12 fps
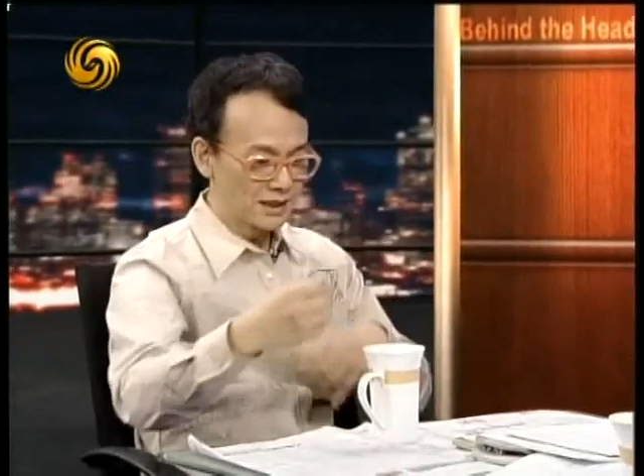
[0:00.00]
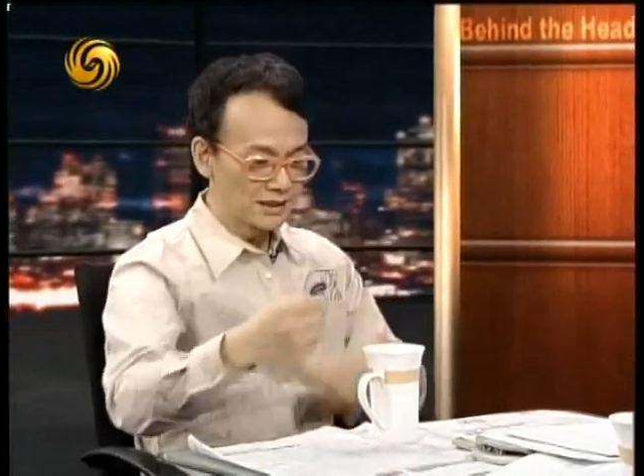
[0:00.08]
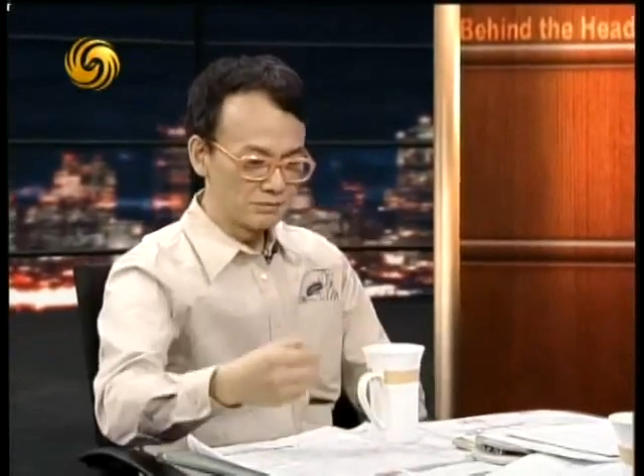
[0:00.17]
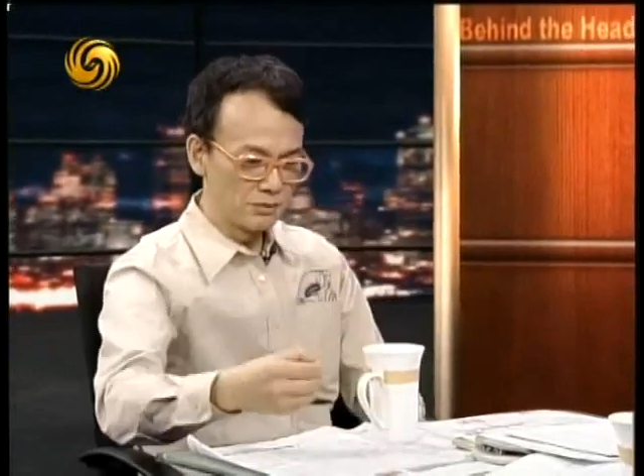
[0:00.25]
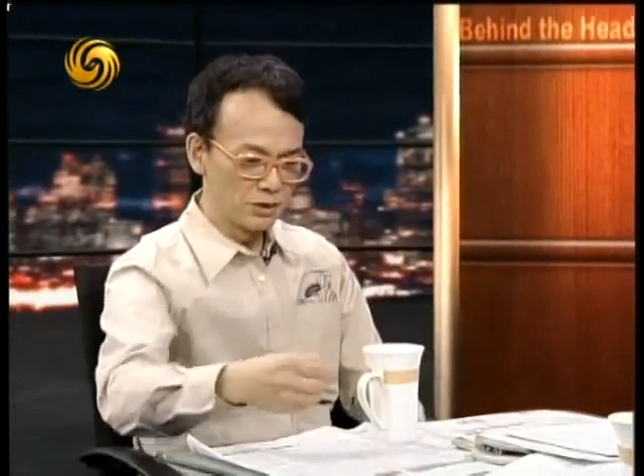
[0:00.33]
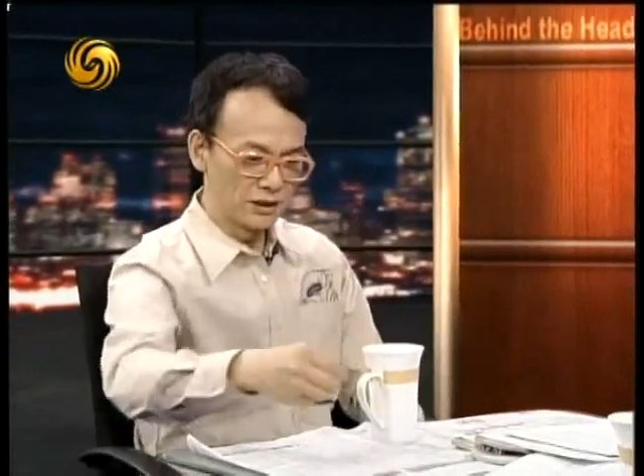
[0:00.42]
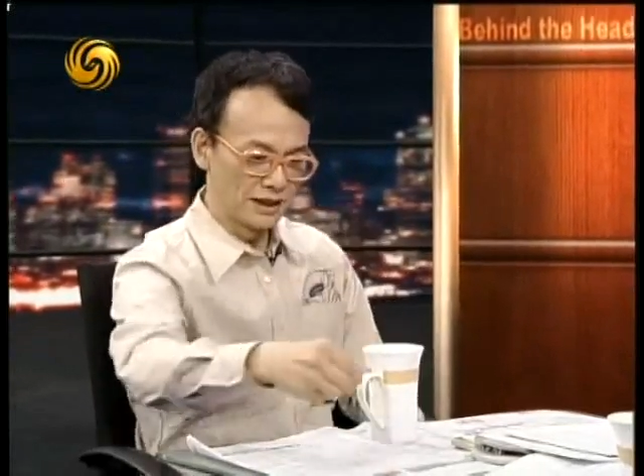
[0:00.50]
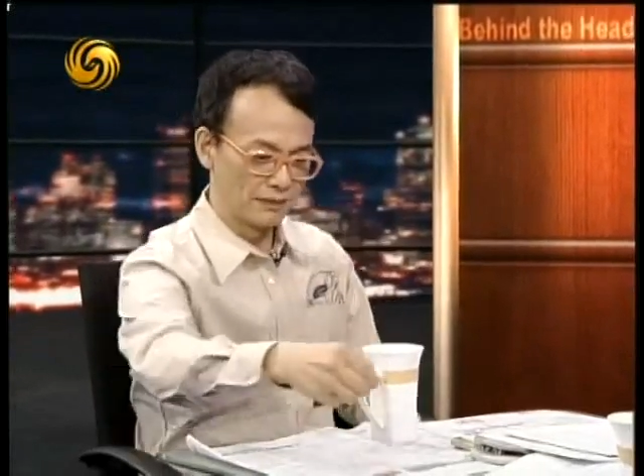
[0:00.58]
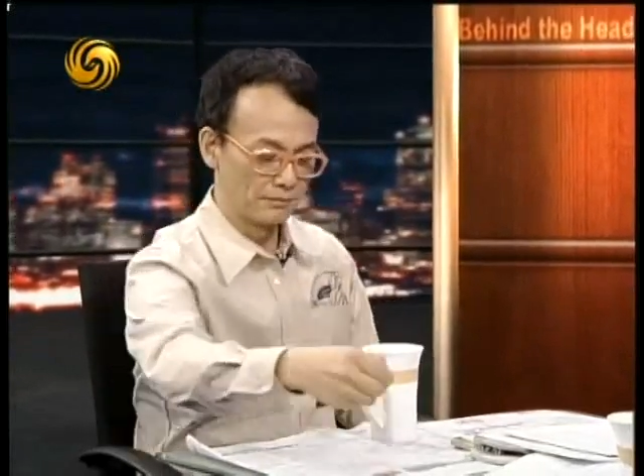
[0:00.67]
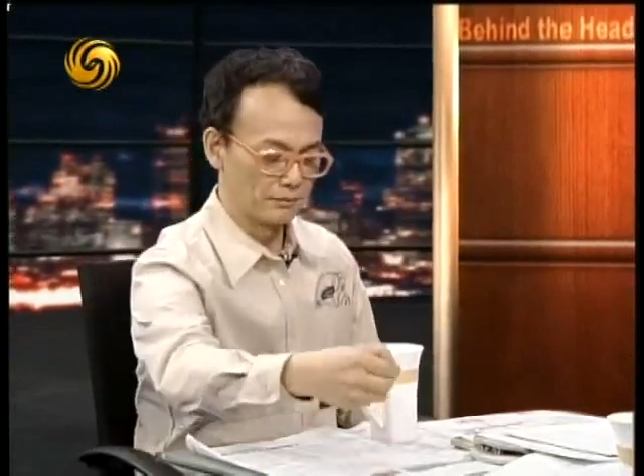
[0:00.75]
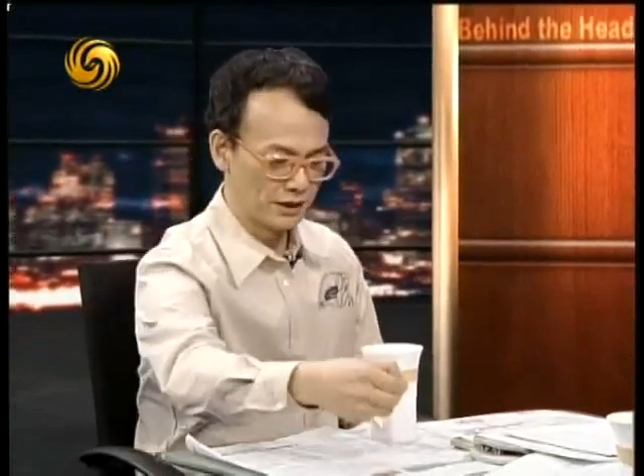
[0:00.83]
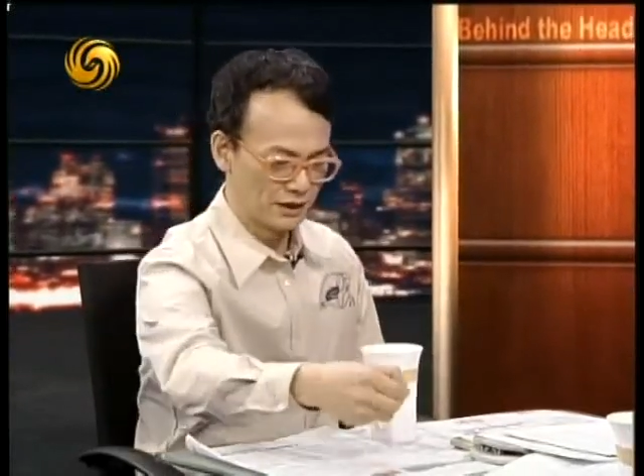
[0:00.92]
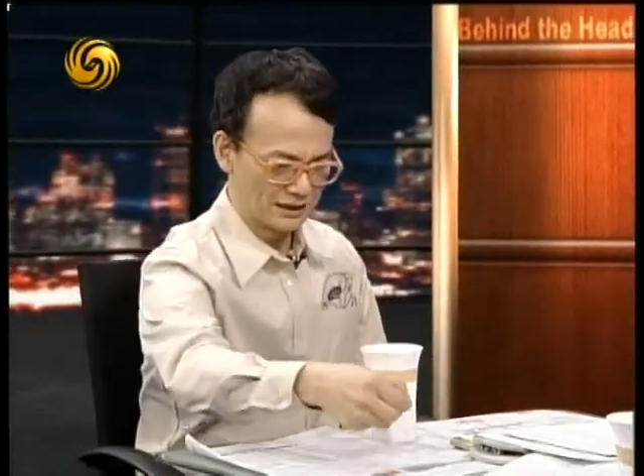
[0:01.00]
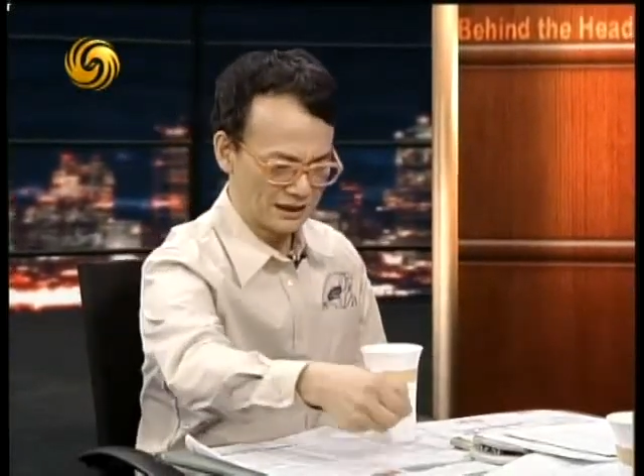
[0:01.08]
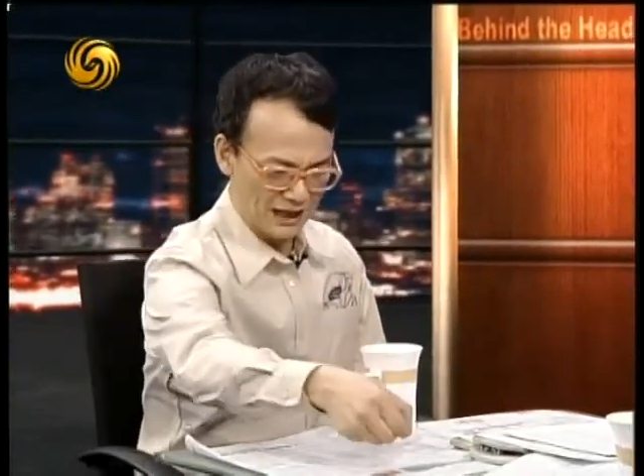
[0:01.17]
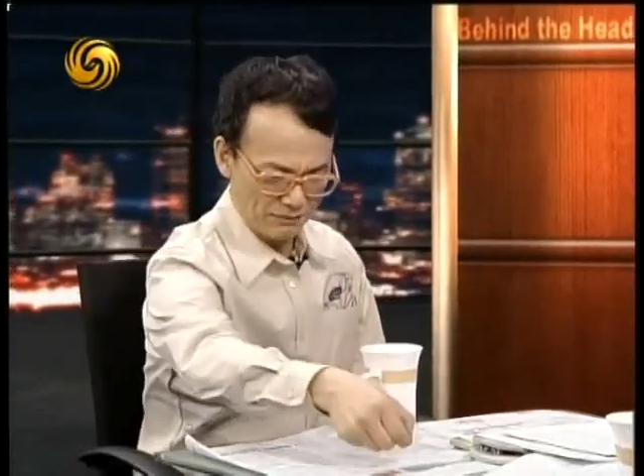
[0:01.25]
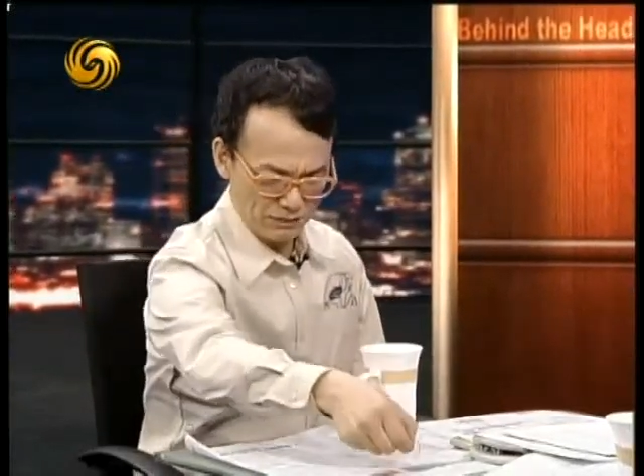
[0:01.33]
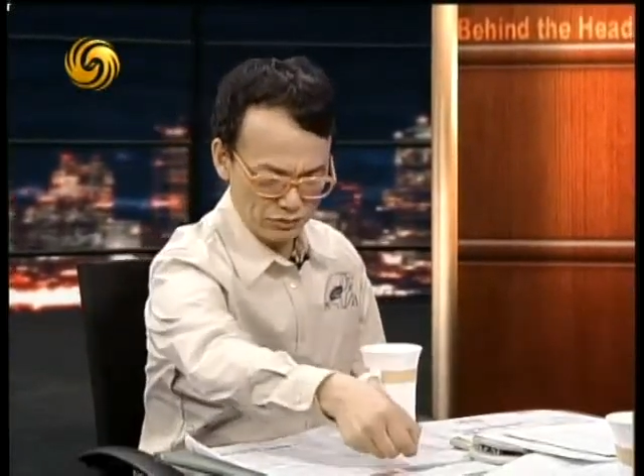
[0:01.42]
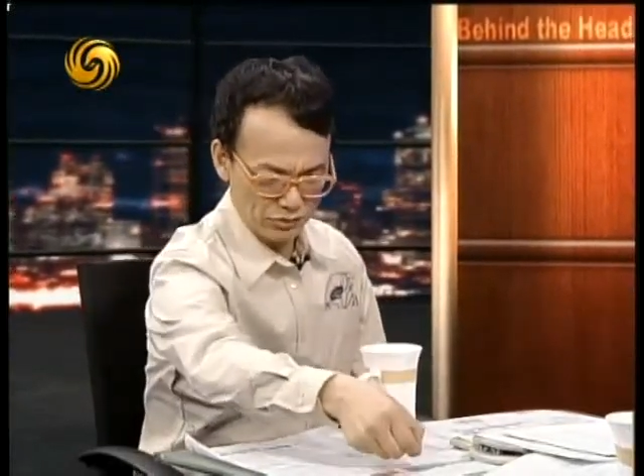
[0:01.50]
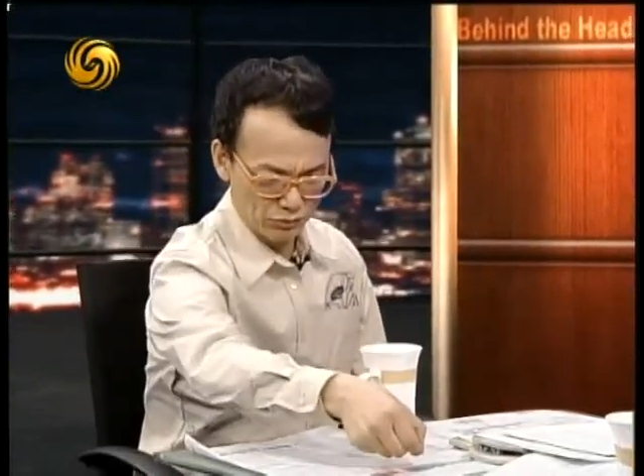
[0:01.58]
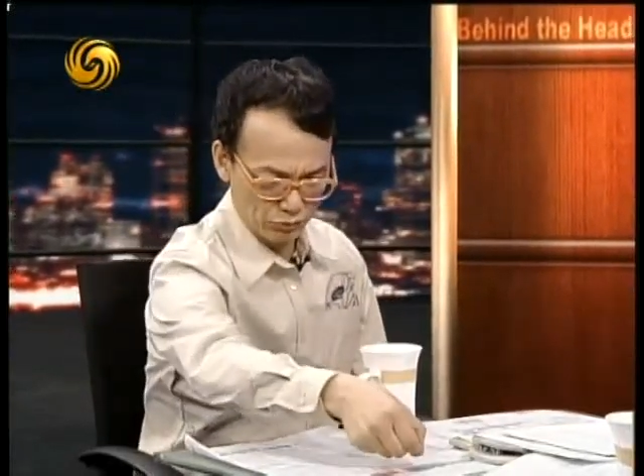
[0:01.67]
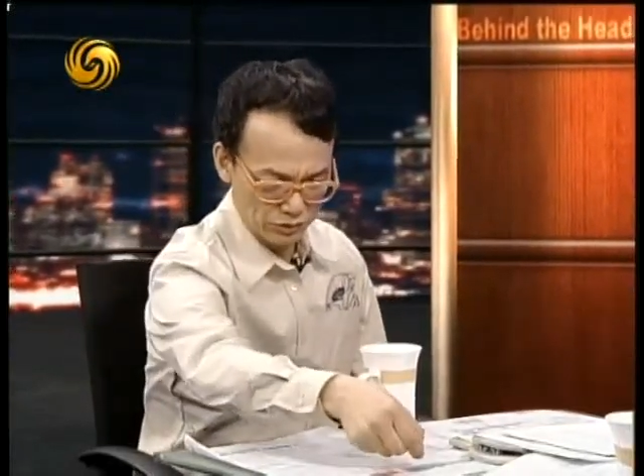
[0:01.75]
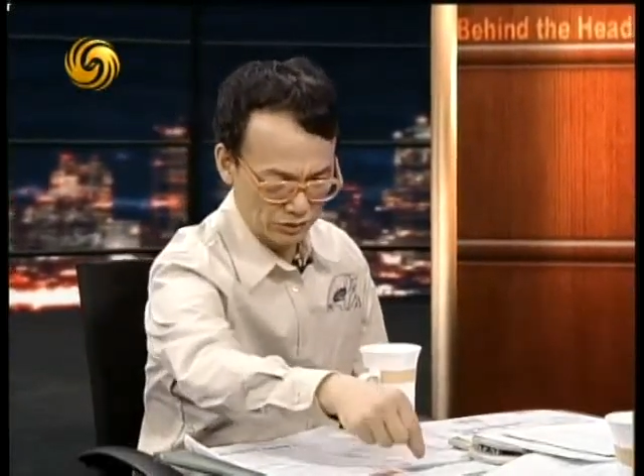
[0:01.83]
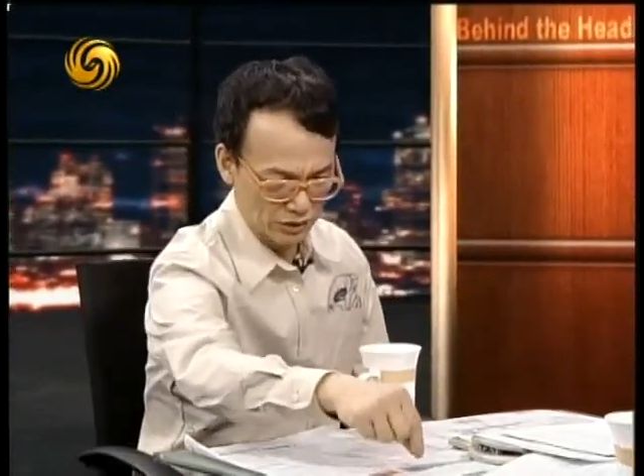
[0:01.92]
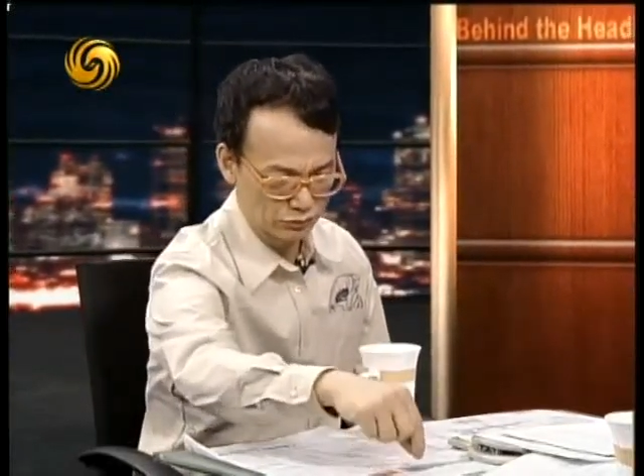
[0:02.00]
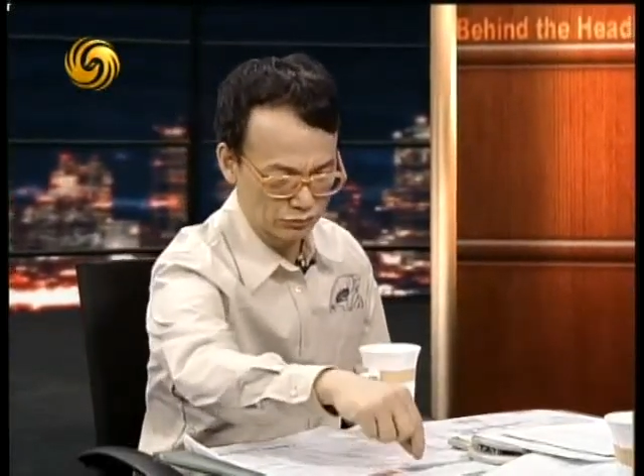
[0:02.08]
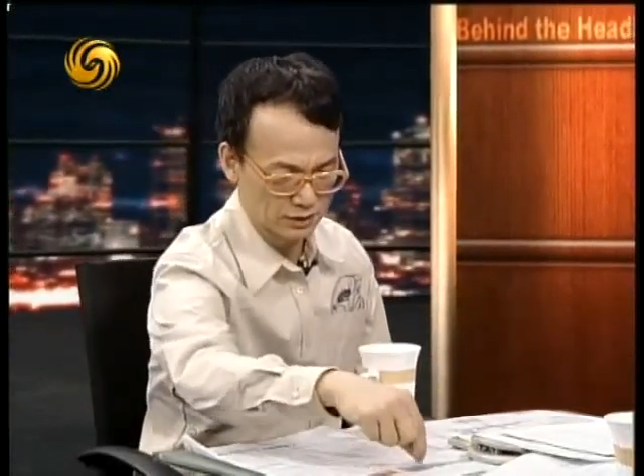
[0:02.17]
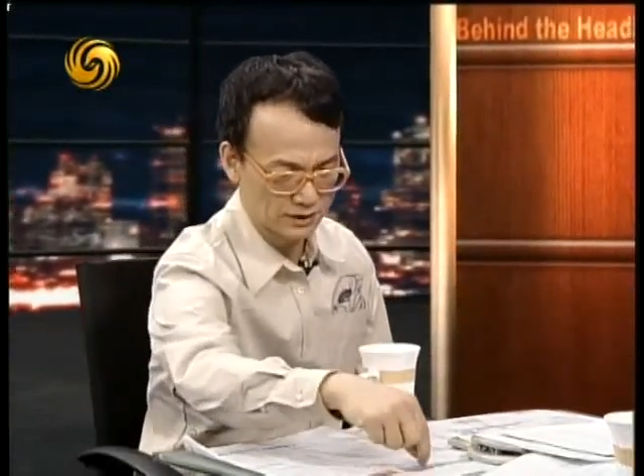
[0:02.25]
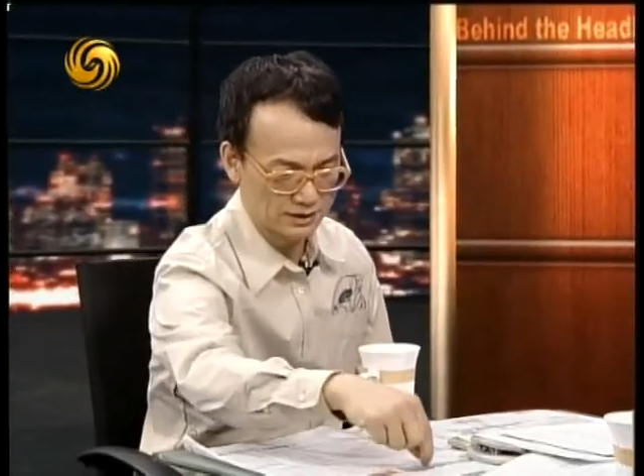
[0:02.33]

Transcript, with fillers: 但是没有还不要太明确，我就要